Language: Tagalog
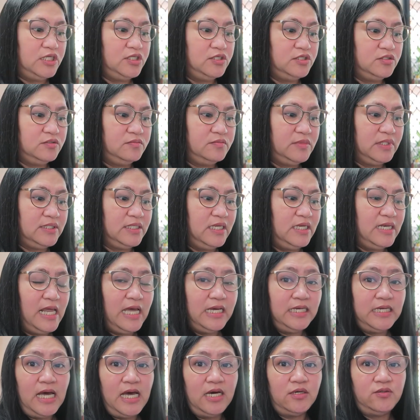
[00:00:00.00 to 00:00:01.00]
Ngayon,
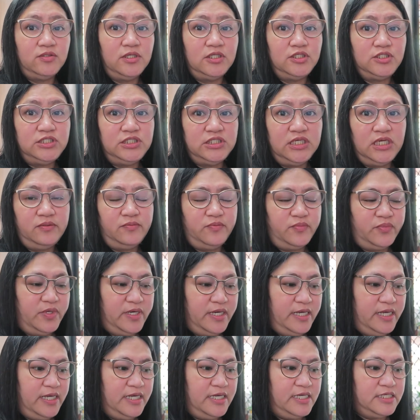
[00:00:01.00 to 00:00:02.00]
maglalaga ako ng chicken
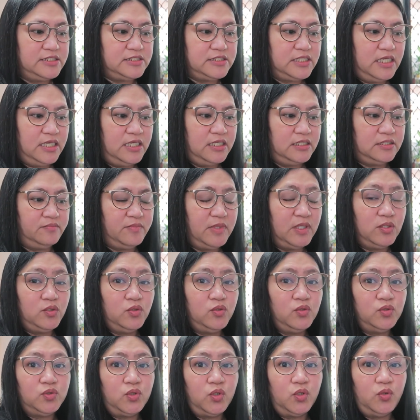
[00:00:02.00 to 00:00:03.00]
breast at
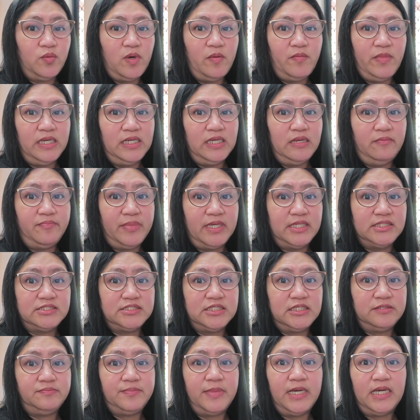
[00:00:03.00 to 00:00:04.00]
magluluto ko mamaya ng
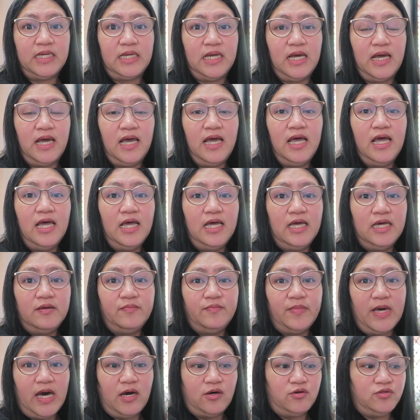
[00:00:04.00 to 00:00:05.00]
pansit para
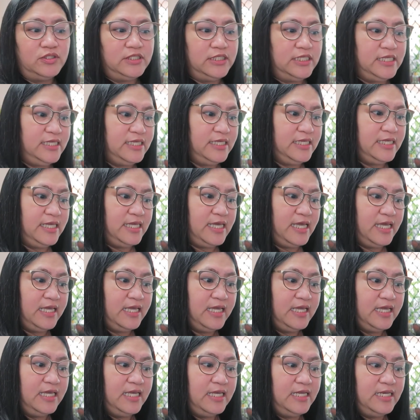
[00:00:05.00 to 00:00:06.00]
baon ni
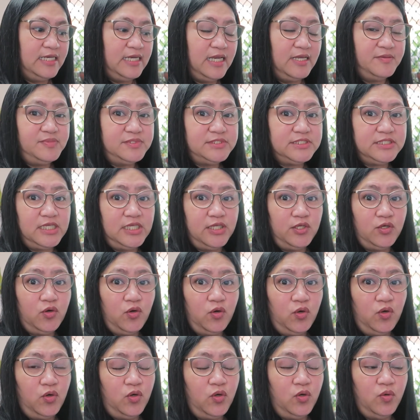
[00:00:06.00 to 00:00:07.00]
Labski
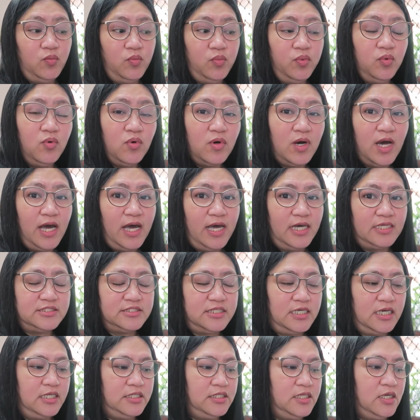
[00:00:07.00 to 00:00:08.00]
ko
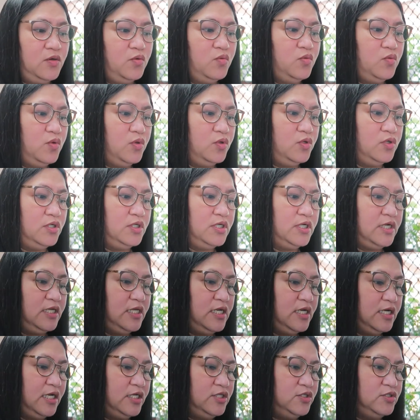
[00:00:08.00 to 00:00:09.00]
bukas sa kanyang work.
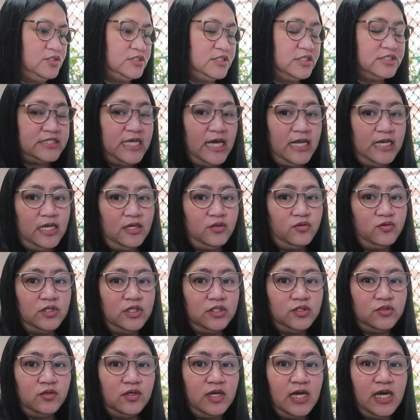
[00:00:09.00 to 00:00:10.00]
Kaya ngayon, sasala ko
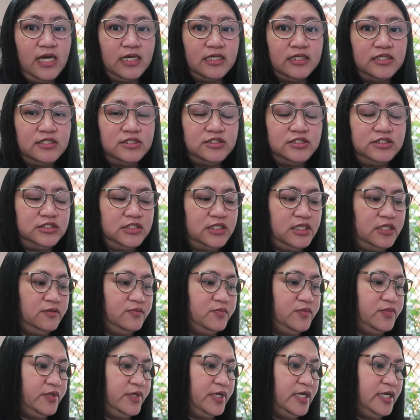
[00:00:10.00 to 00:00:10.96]
na tong aking chicken